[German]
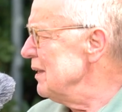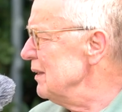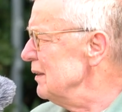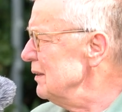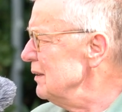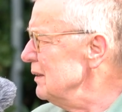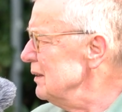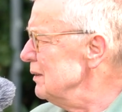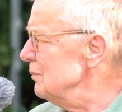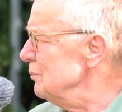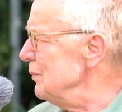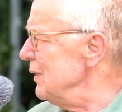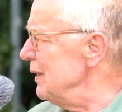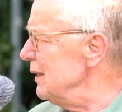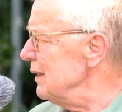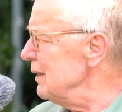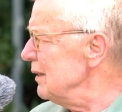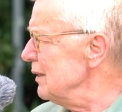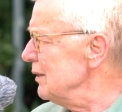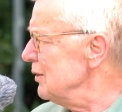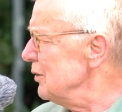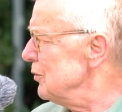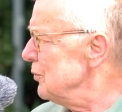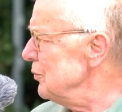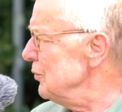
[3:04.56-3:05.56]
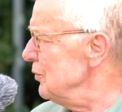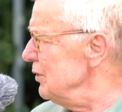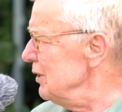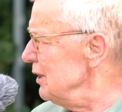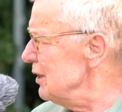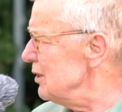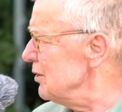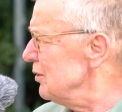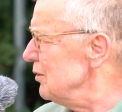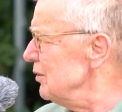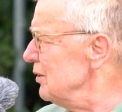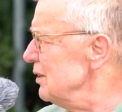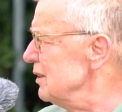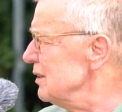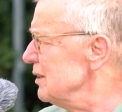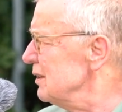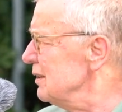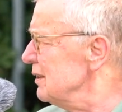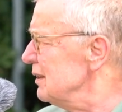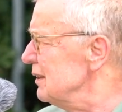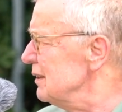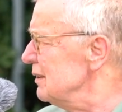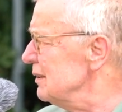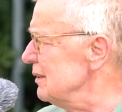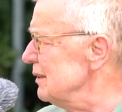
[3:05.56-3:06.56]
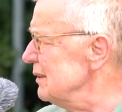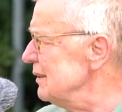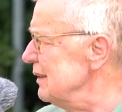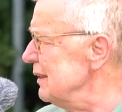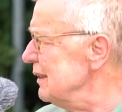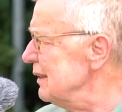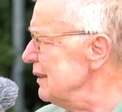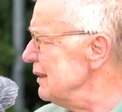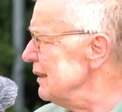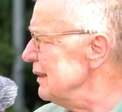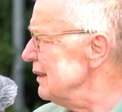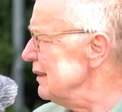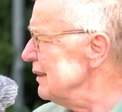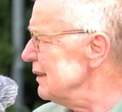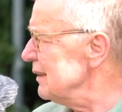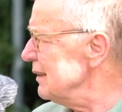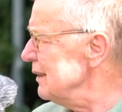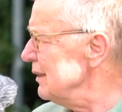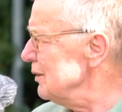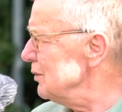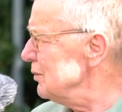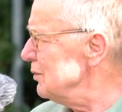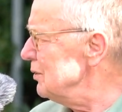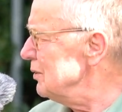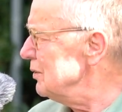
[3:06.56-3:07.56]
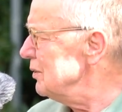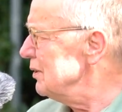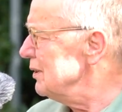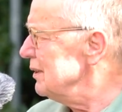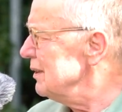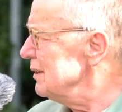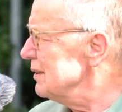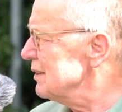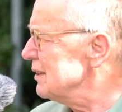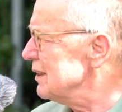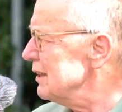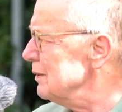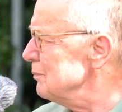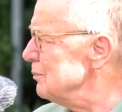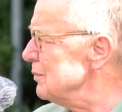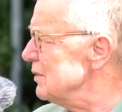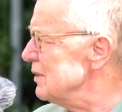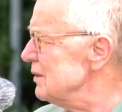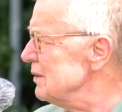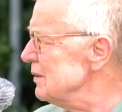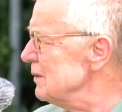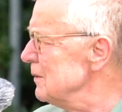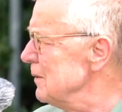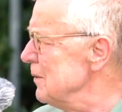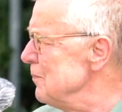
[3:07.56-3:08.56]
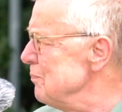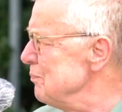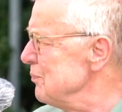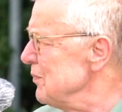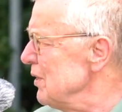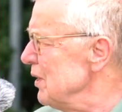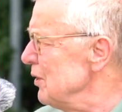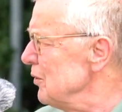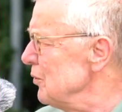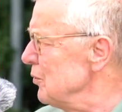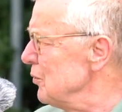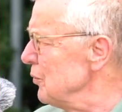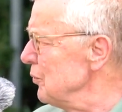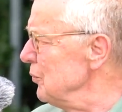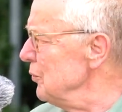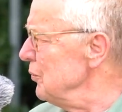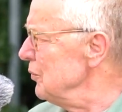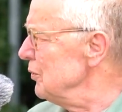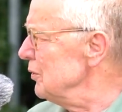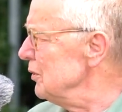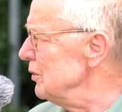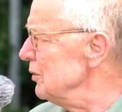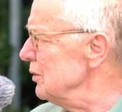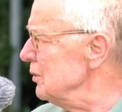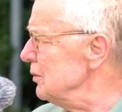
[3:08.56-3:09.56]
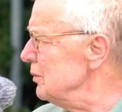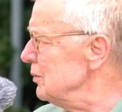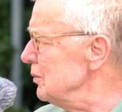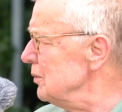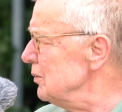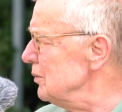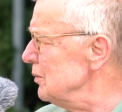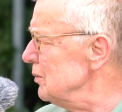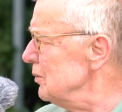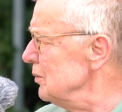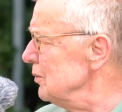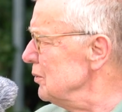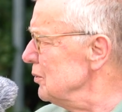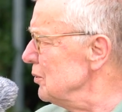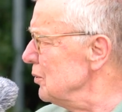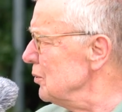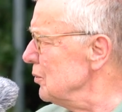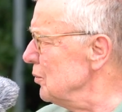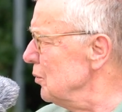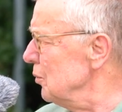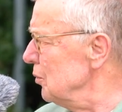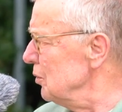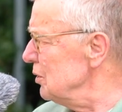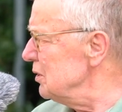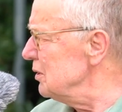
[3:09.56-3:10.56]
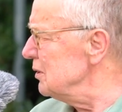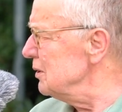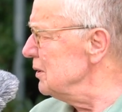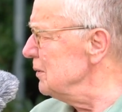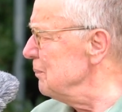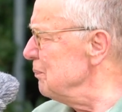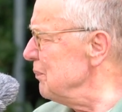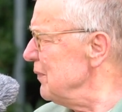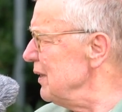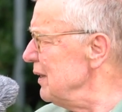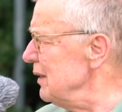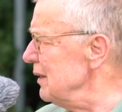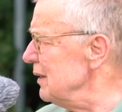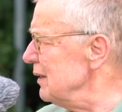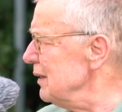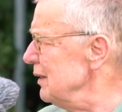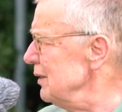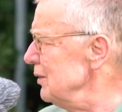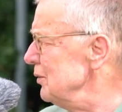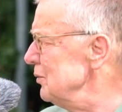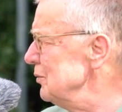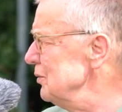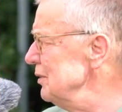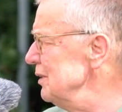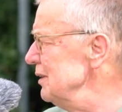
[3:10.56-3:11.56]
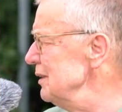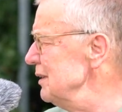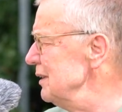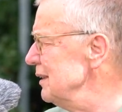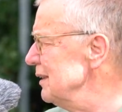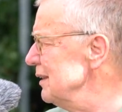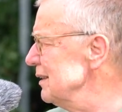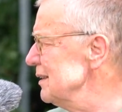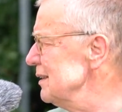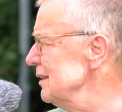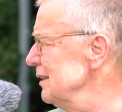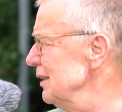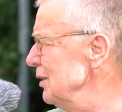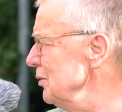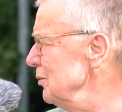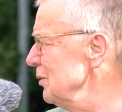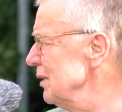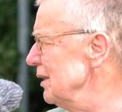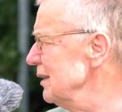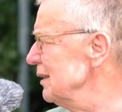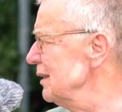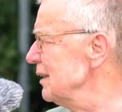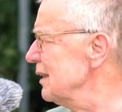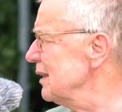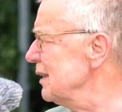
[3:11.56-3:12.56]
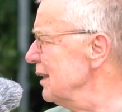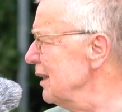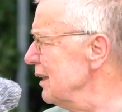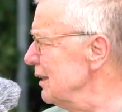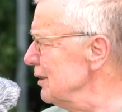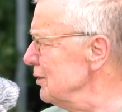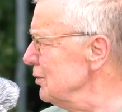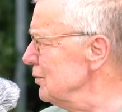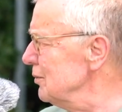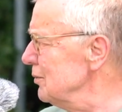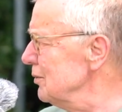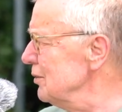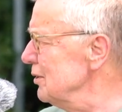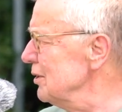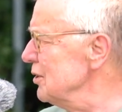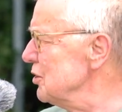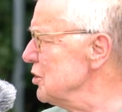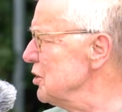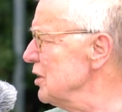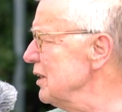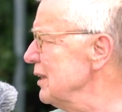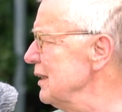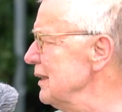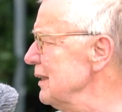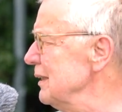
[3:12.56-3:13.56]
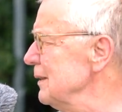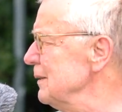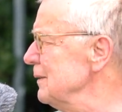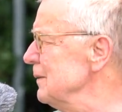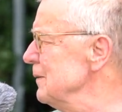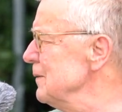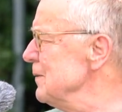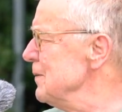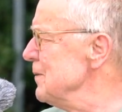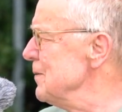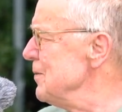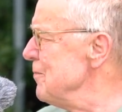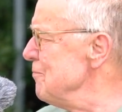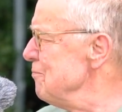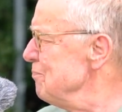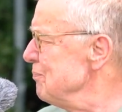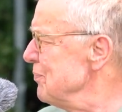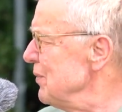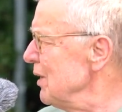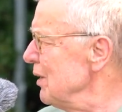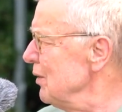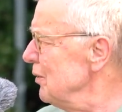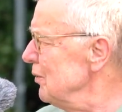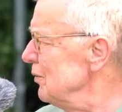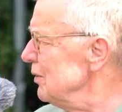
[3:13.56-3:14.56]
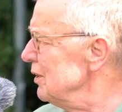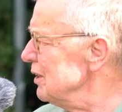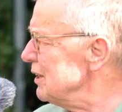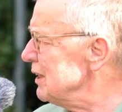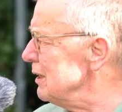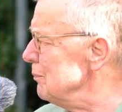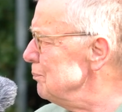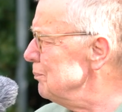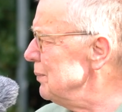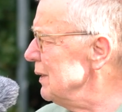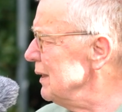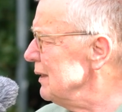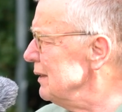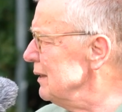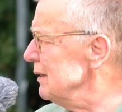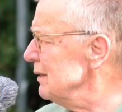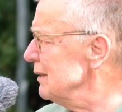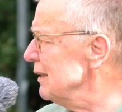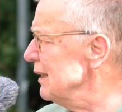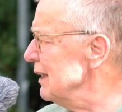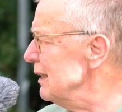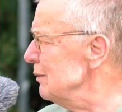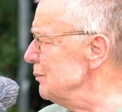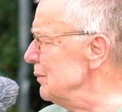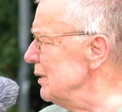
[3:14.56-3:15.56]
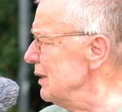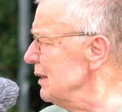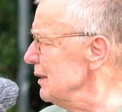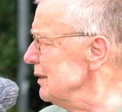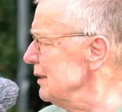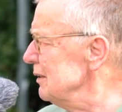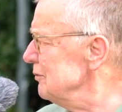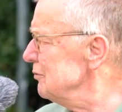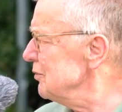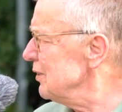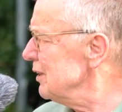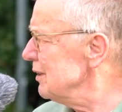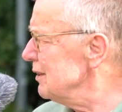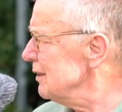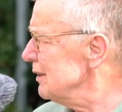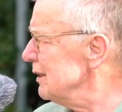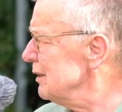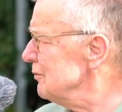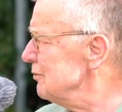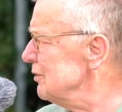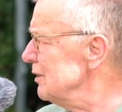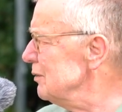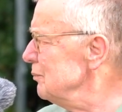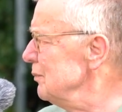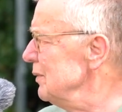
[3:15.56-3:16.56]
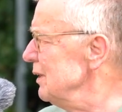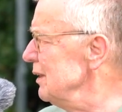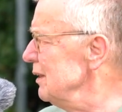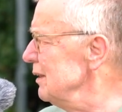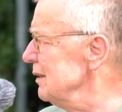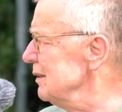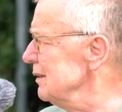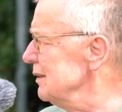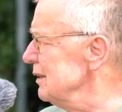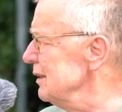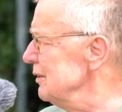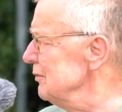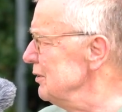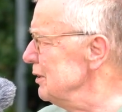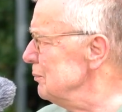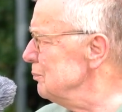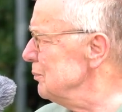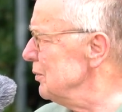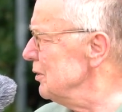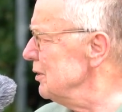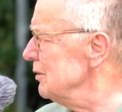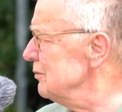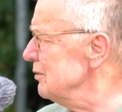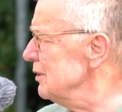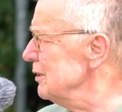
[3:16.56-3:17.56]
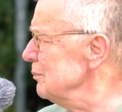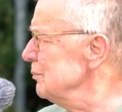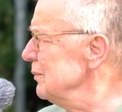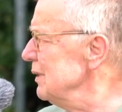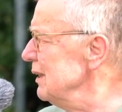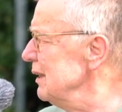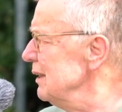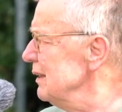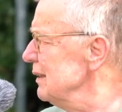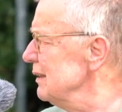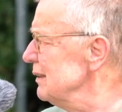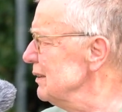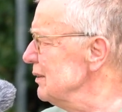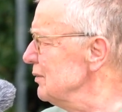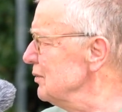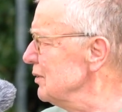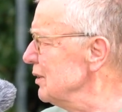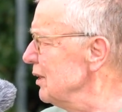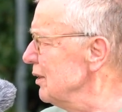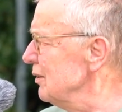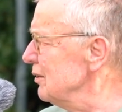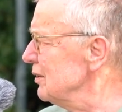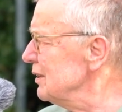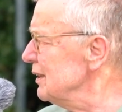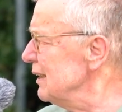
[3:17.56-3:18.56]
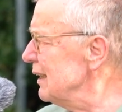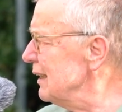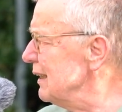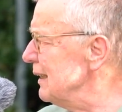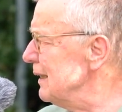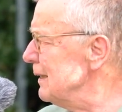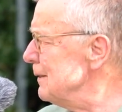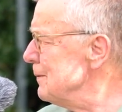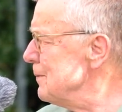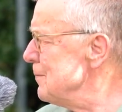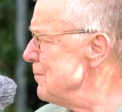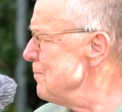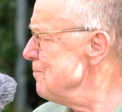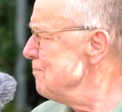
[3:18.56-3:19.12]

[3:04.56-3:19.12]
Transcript: äh, mehrere Königshäuser der Herero, es gibt grüne und rote Herero, die sich jetzt nicht nur an der Kleidung unterscheiden. Und es gibt bei den Nama die Frederik-Familie, die witboy familie und auch da